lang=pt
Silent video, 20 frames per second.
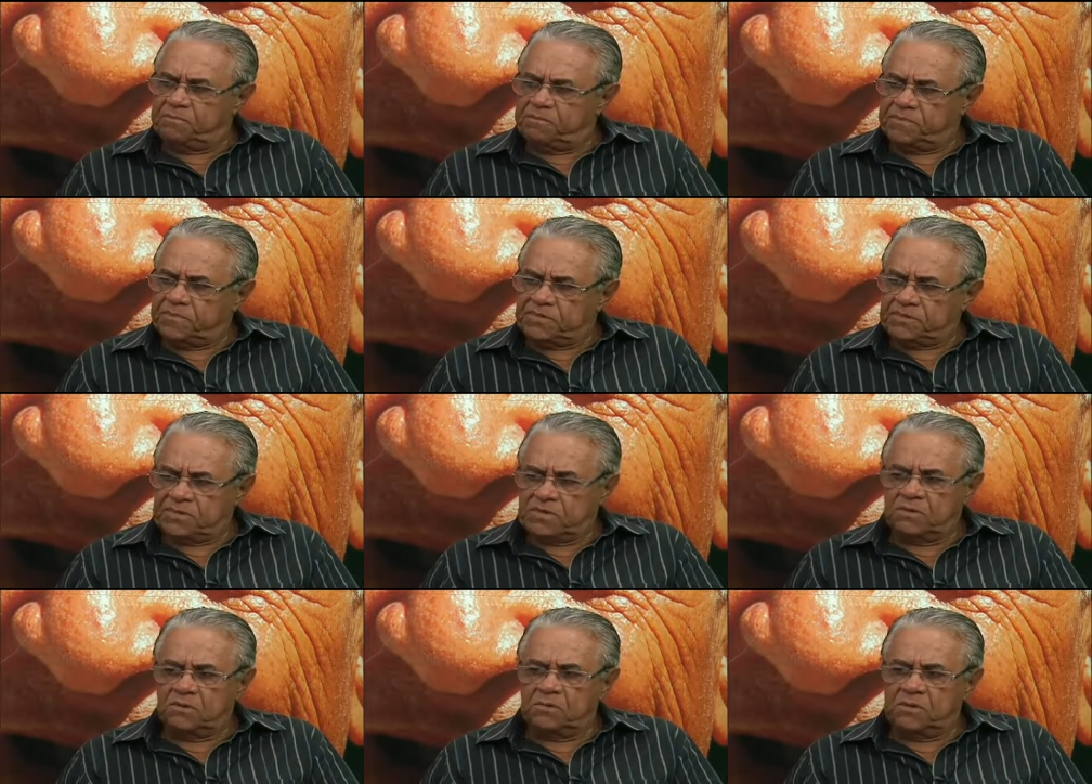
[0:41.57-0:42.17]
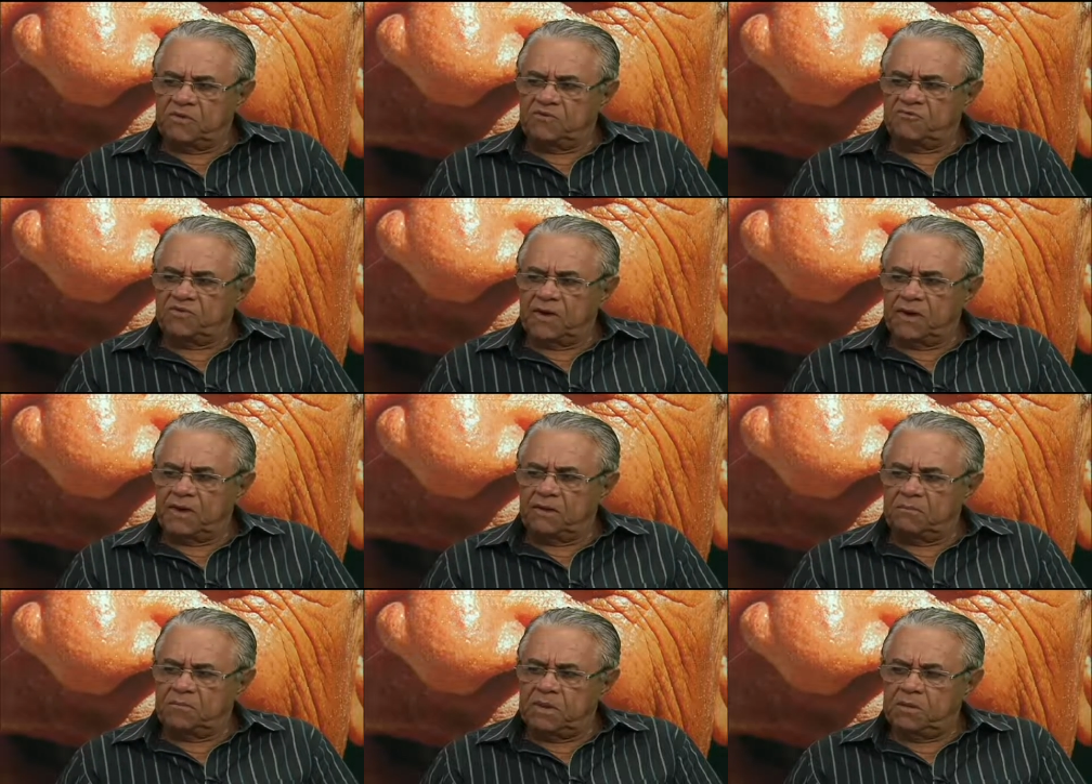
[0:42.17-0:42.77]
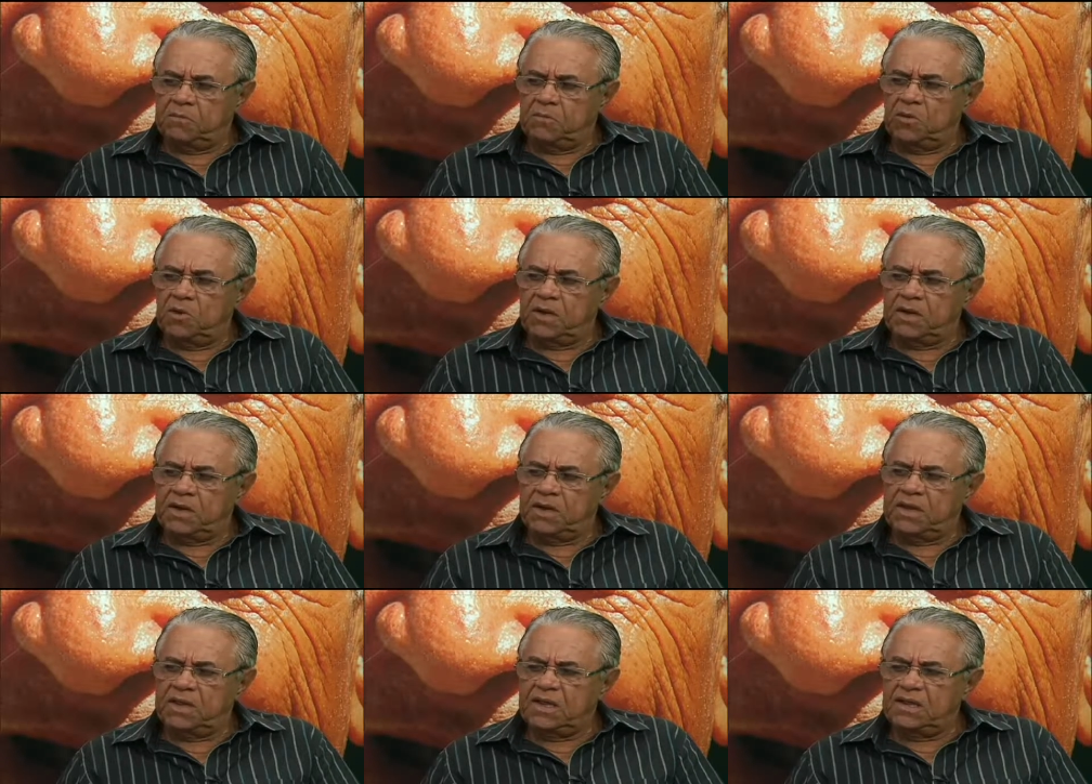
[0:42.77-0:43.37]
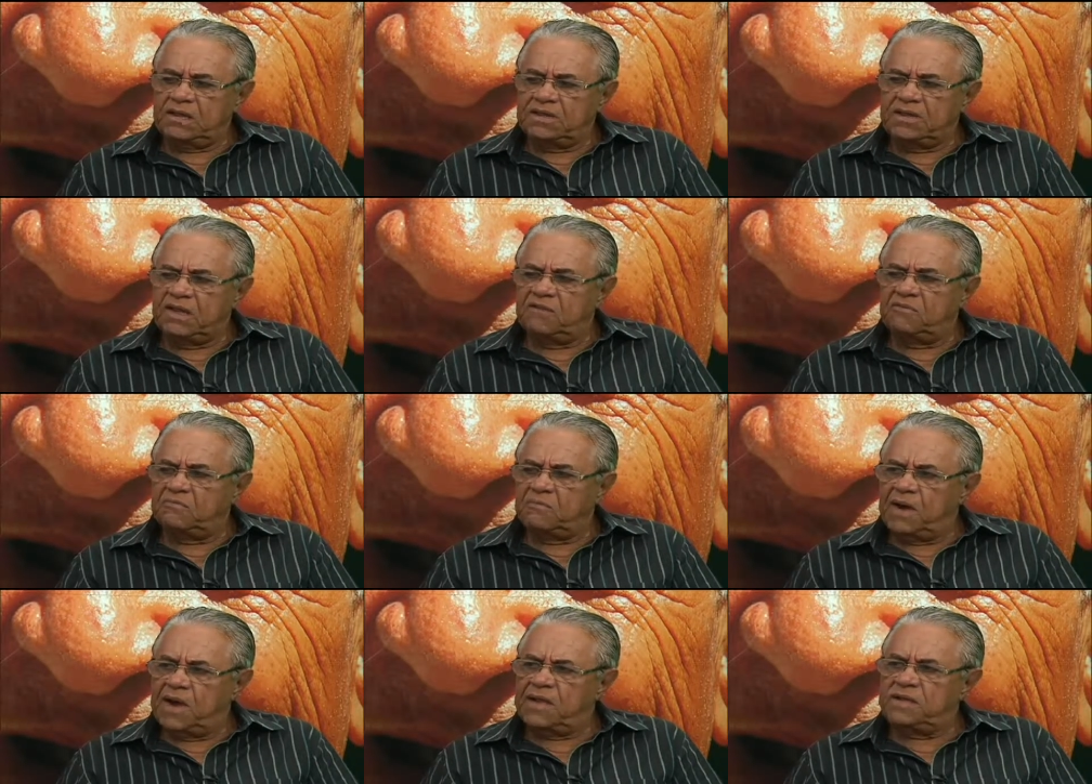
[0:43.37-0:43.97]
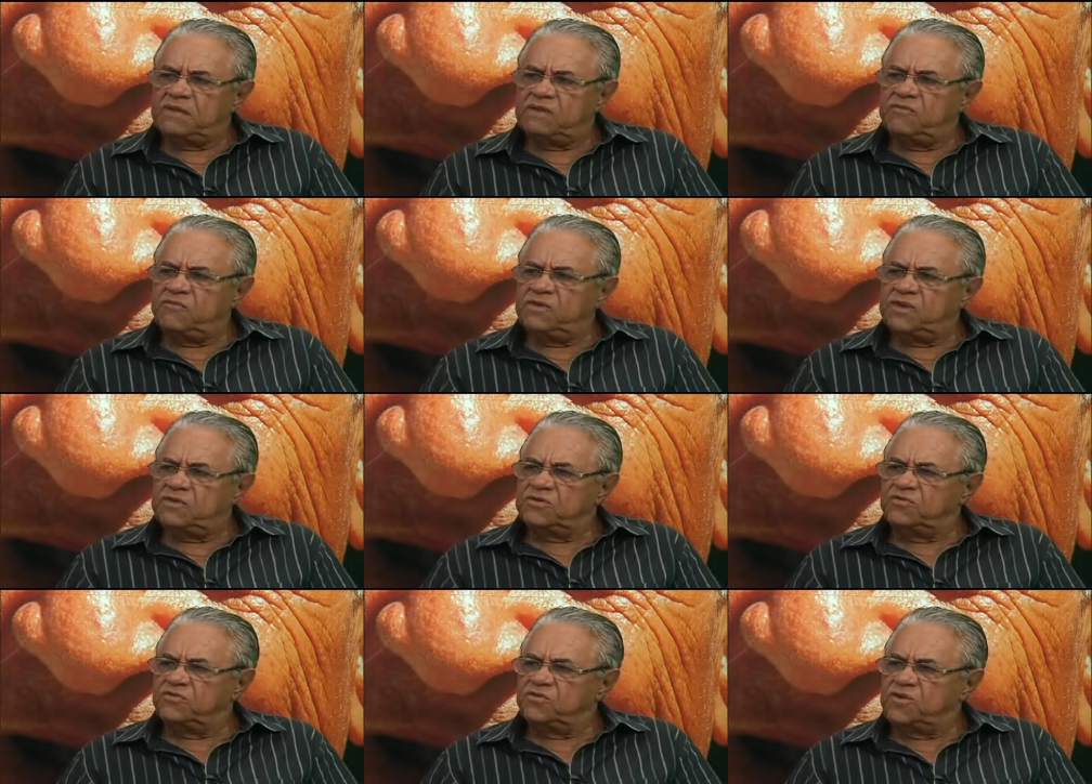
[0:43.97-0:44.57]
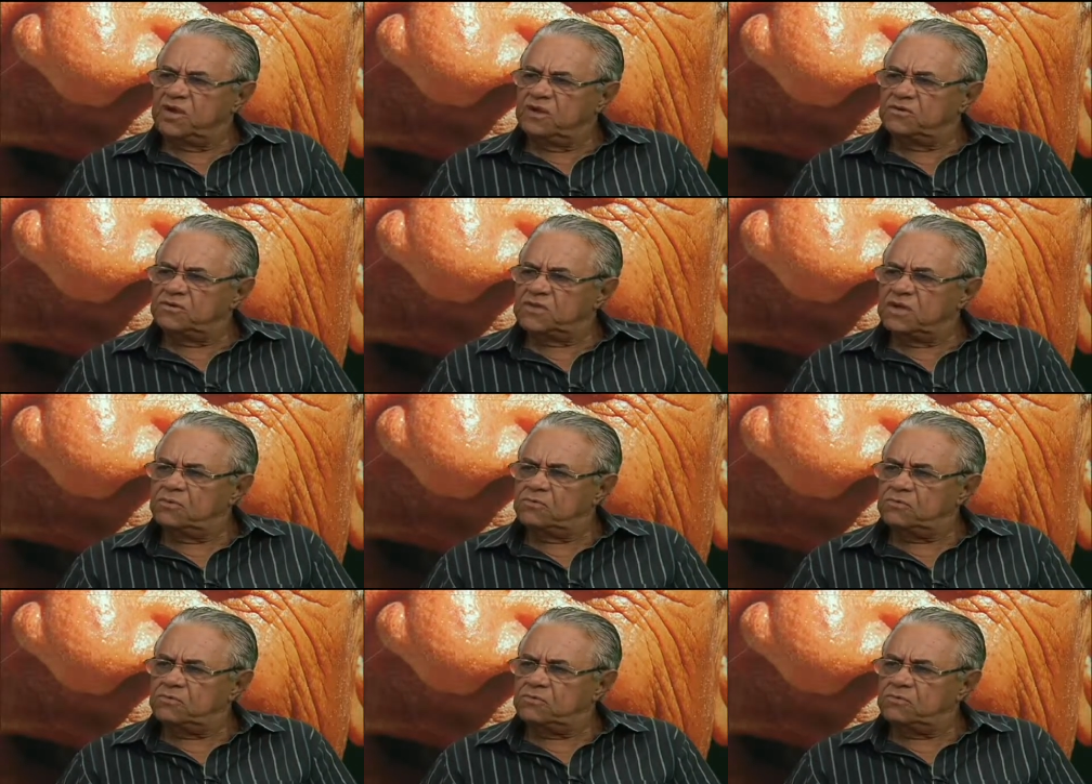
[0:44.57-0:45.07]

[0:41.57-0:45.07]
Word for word: se não me falha a memória, ele teve mais de 20 filhos, não?